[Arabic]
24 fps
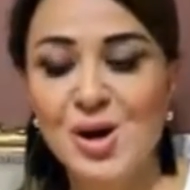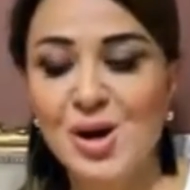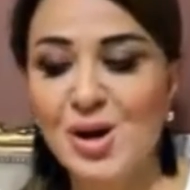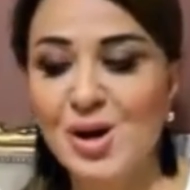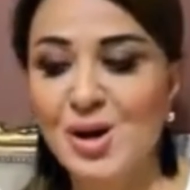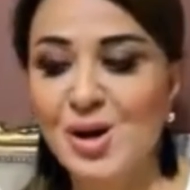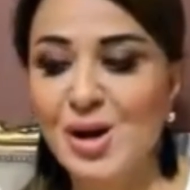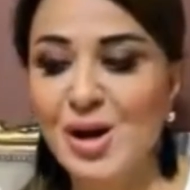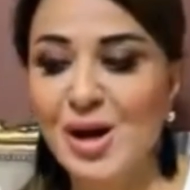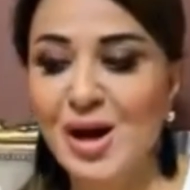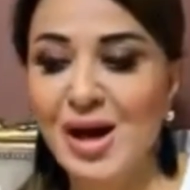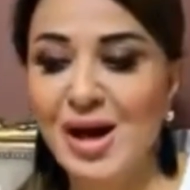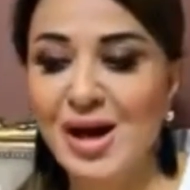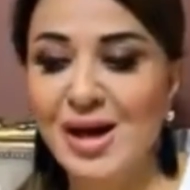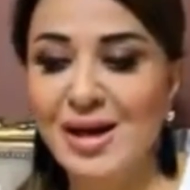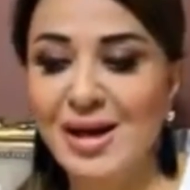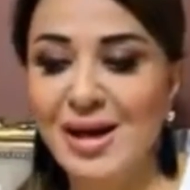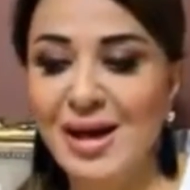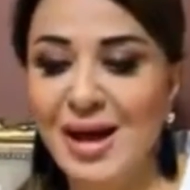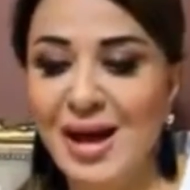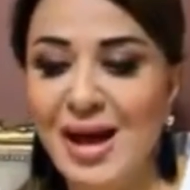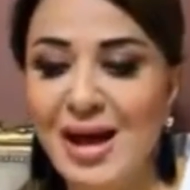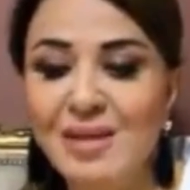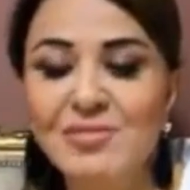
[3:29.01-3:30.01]
آه،
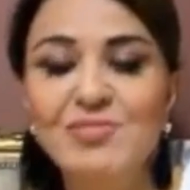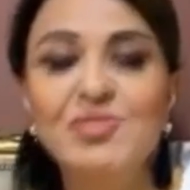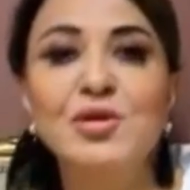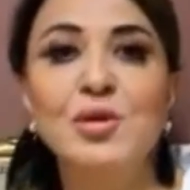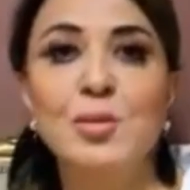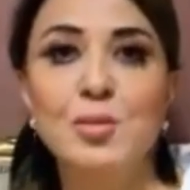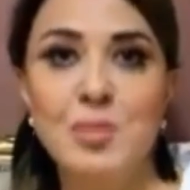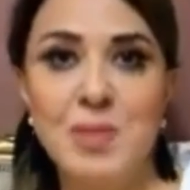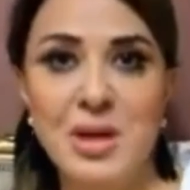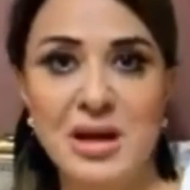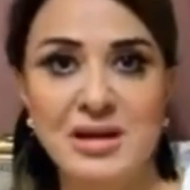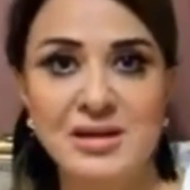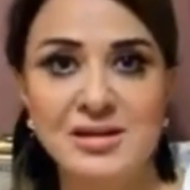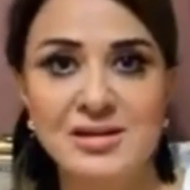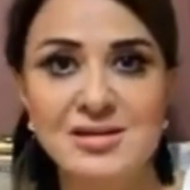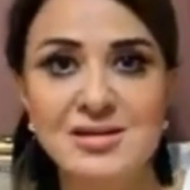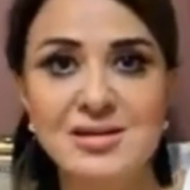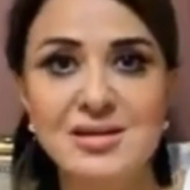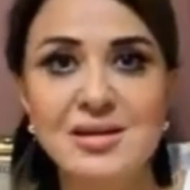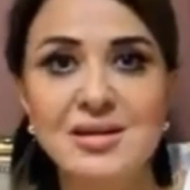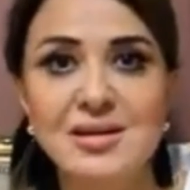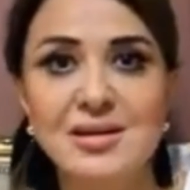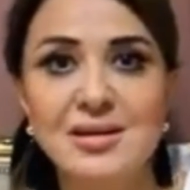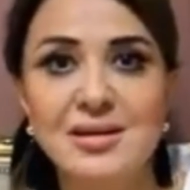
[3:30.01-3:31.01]
every
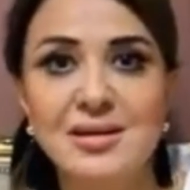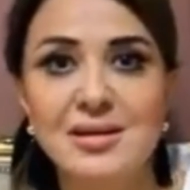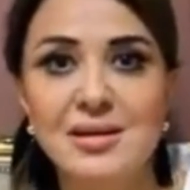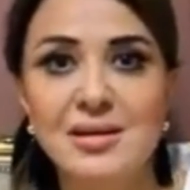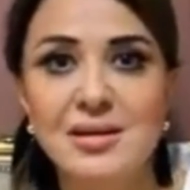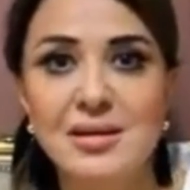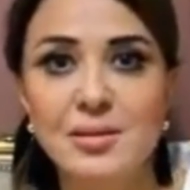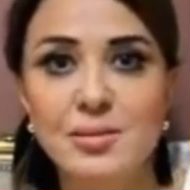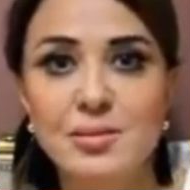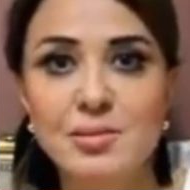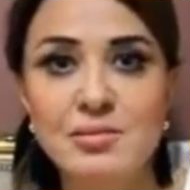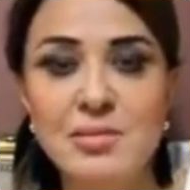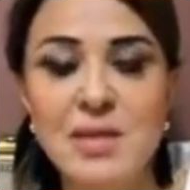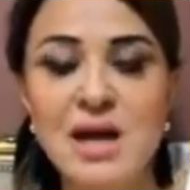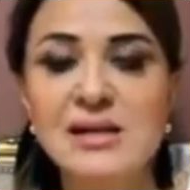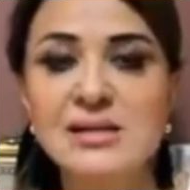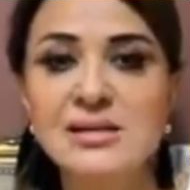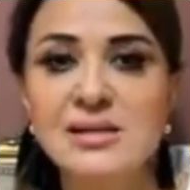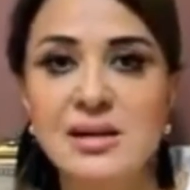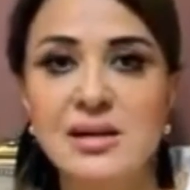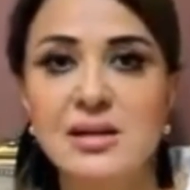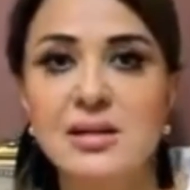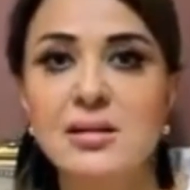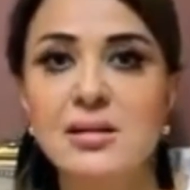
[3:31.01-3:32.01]
minute آه،
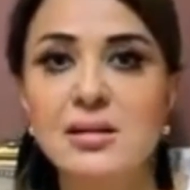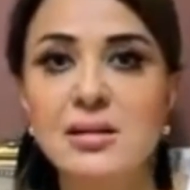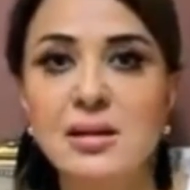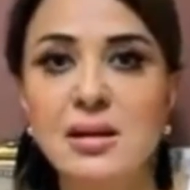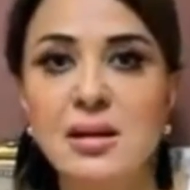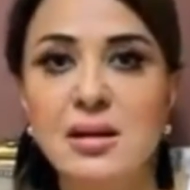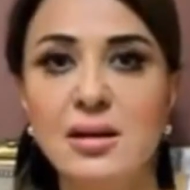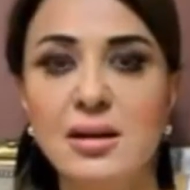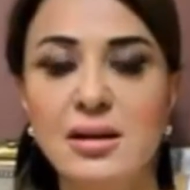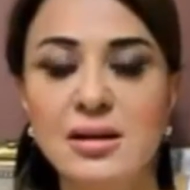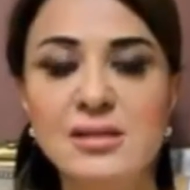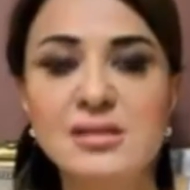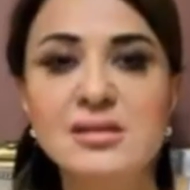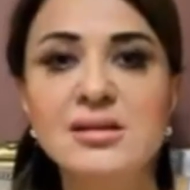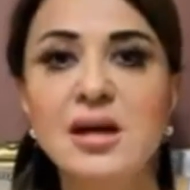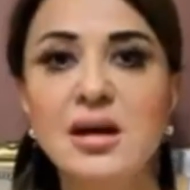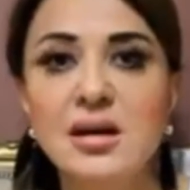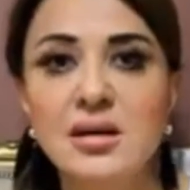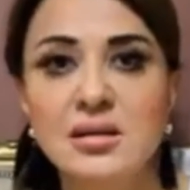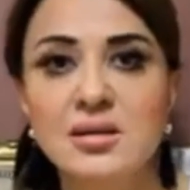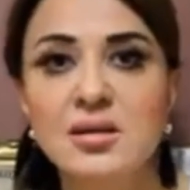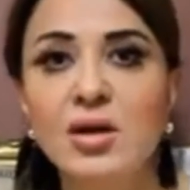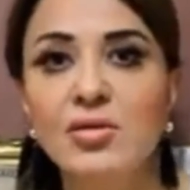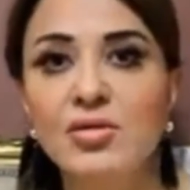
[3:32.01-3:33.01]
مازن آه، انت
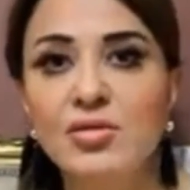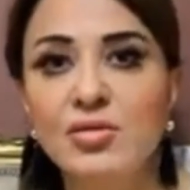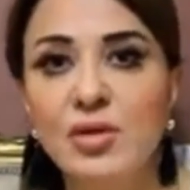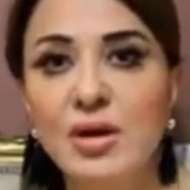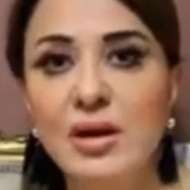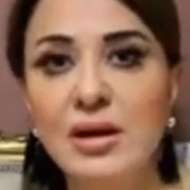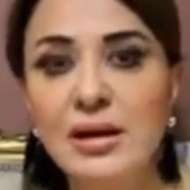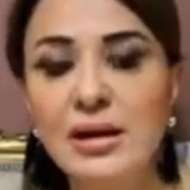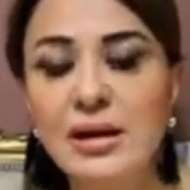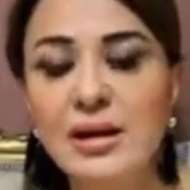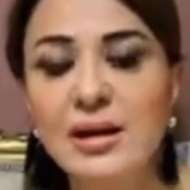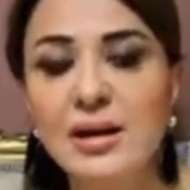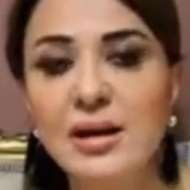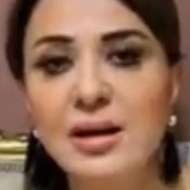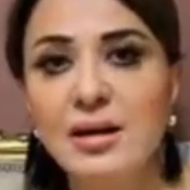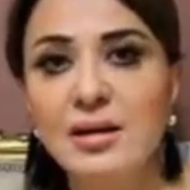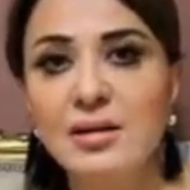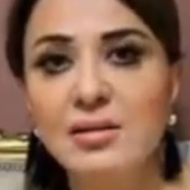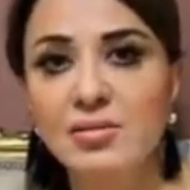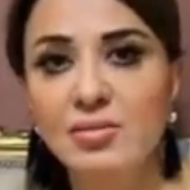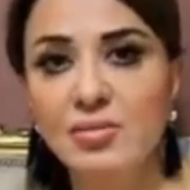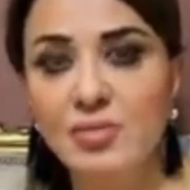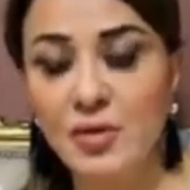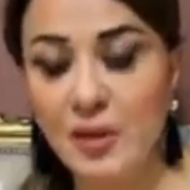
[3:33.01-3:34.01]
اضافه
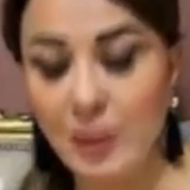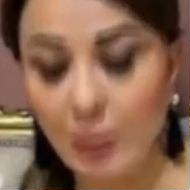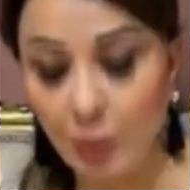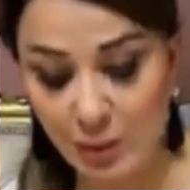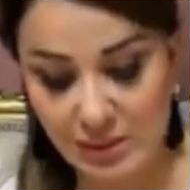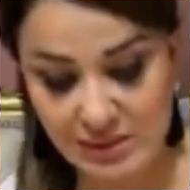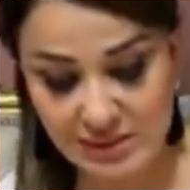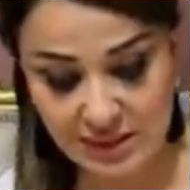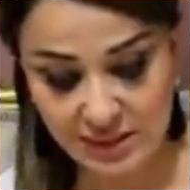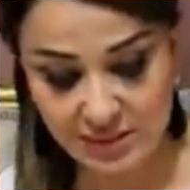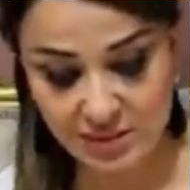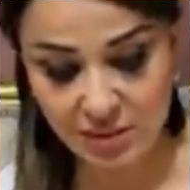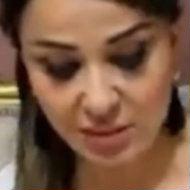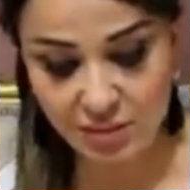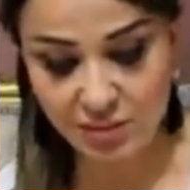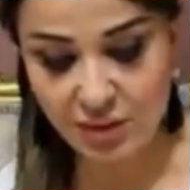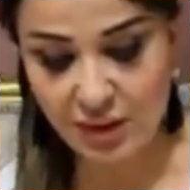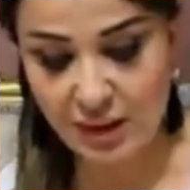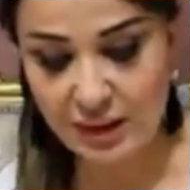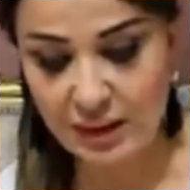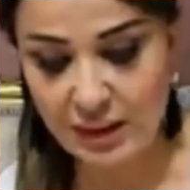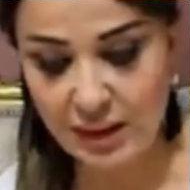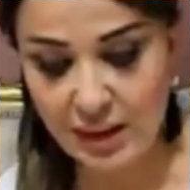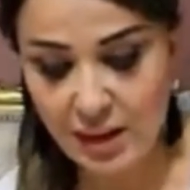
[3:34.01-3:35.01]
لينا في الوسط
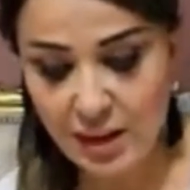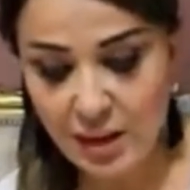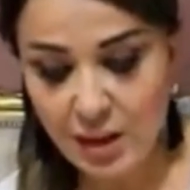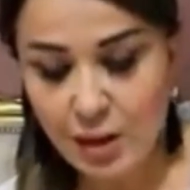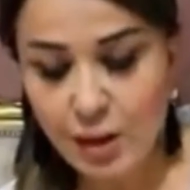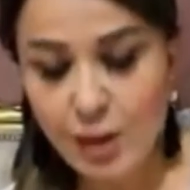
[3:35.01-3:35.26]
الفني